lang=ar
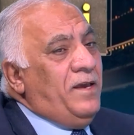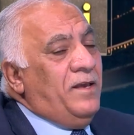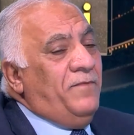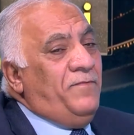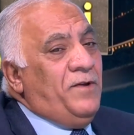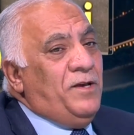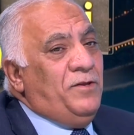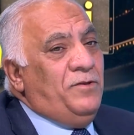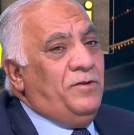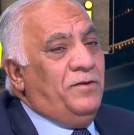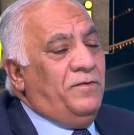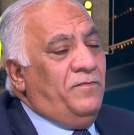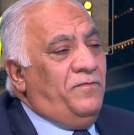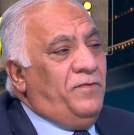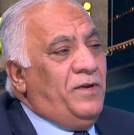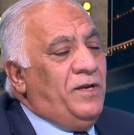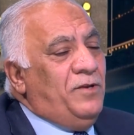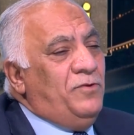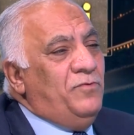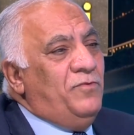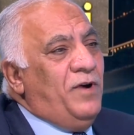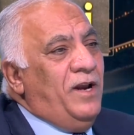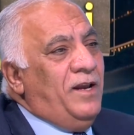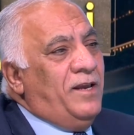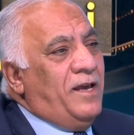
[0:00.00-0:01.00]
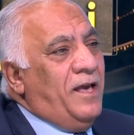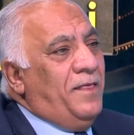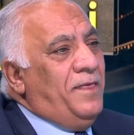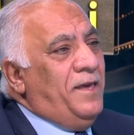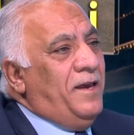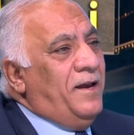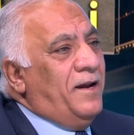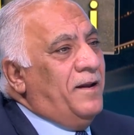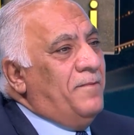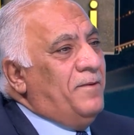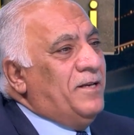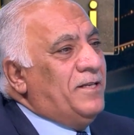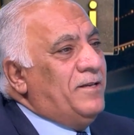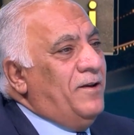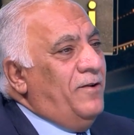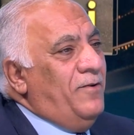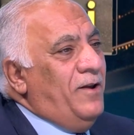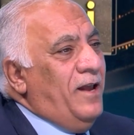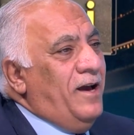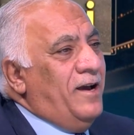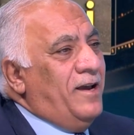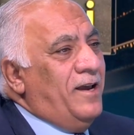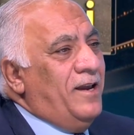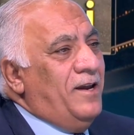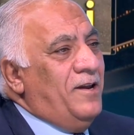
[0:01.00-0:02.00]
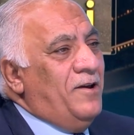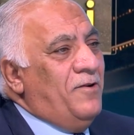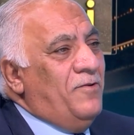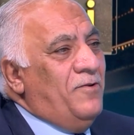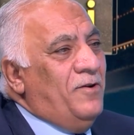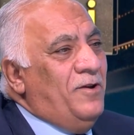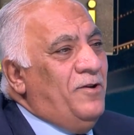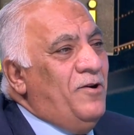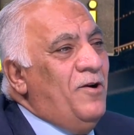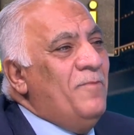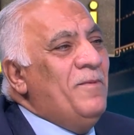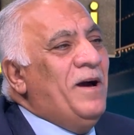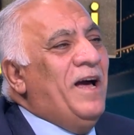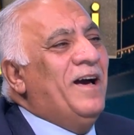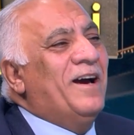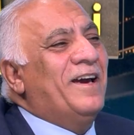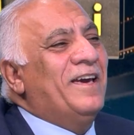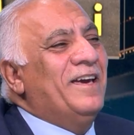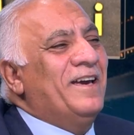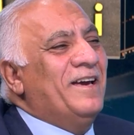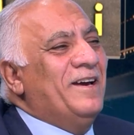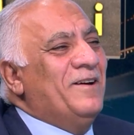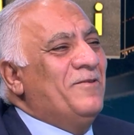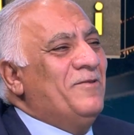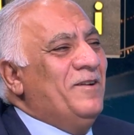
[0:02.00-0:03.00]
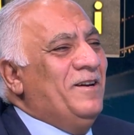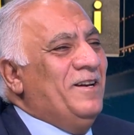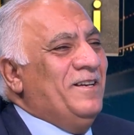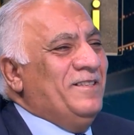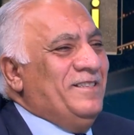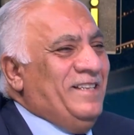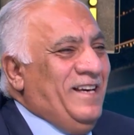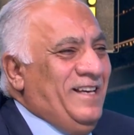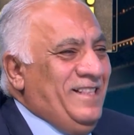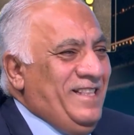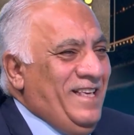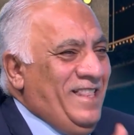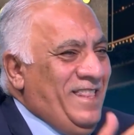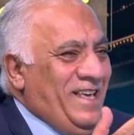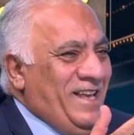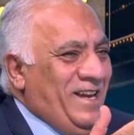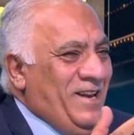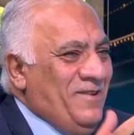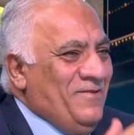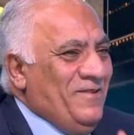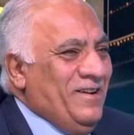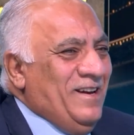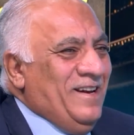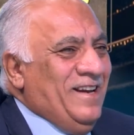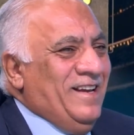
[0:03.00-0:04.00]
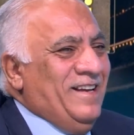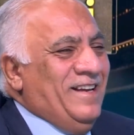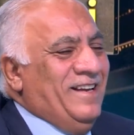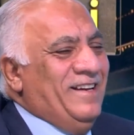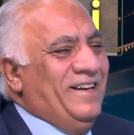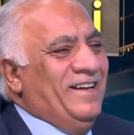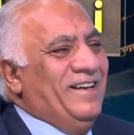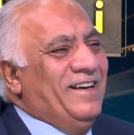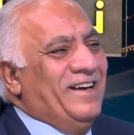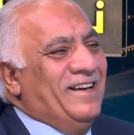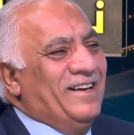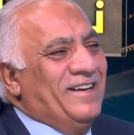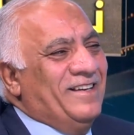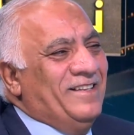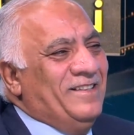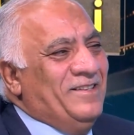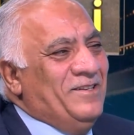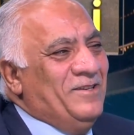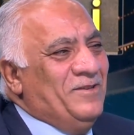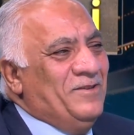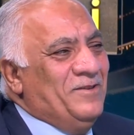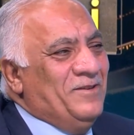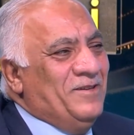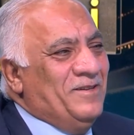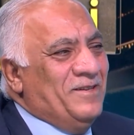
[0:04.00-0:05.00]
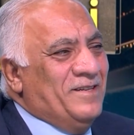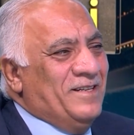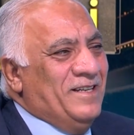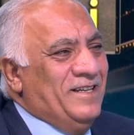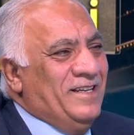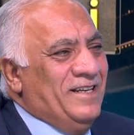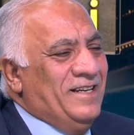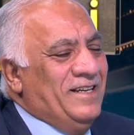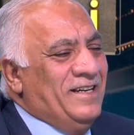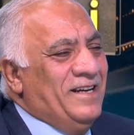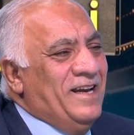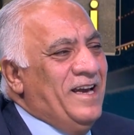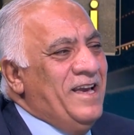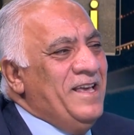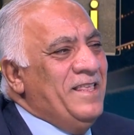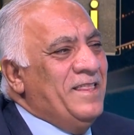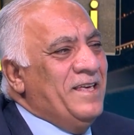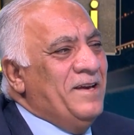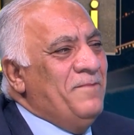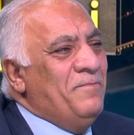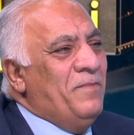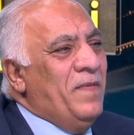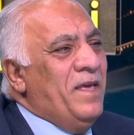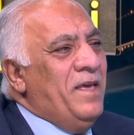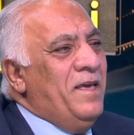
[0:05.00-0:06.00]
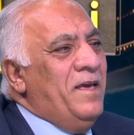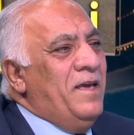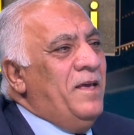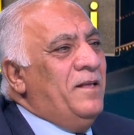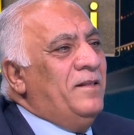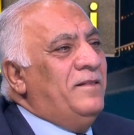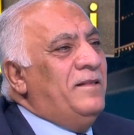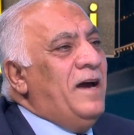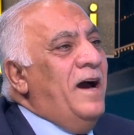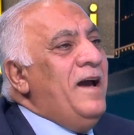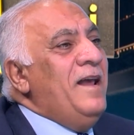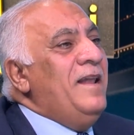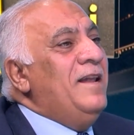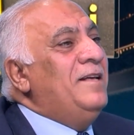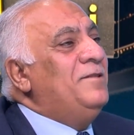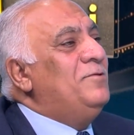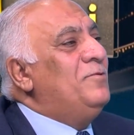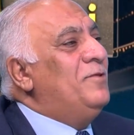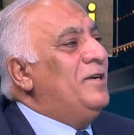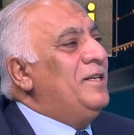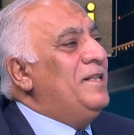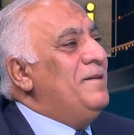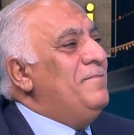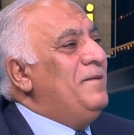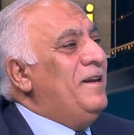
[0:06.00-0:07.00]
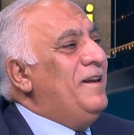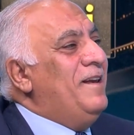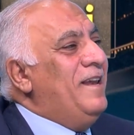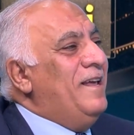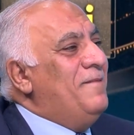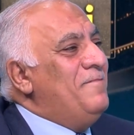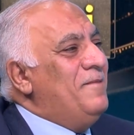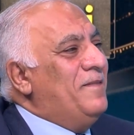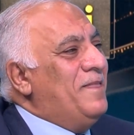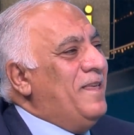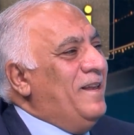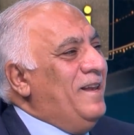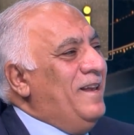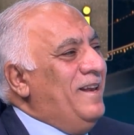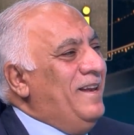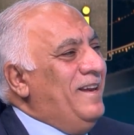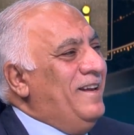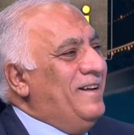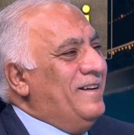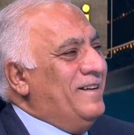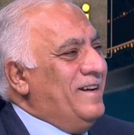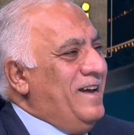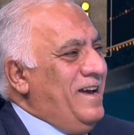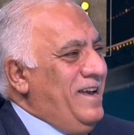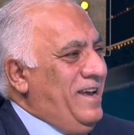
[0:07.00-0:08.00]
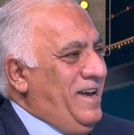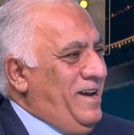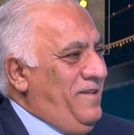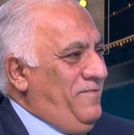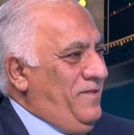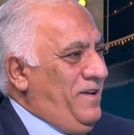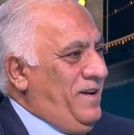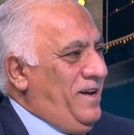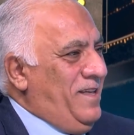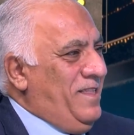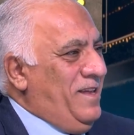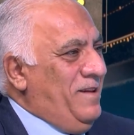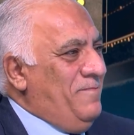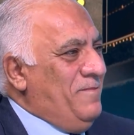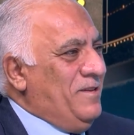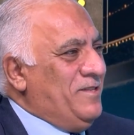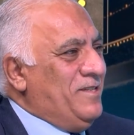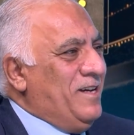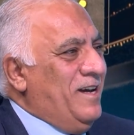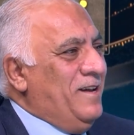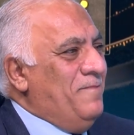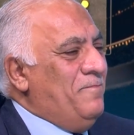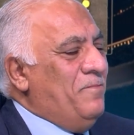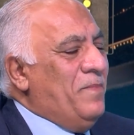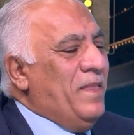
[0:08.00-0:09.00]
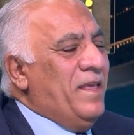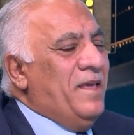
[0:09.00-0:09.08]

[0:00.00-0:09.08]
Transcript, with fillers: العالم في دول كثيره بس ولكنه اليوم حقيقه كنا نتحدث انا والاخ الدكتور آه، هيثم تايلاند واحده من الامثله الرائعه في هذا المجال.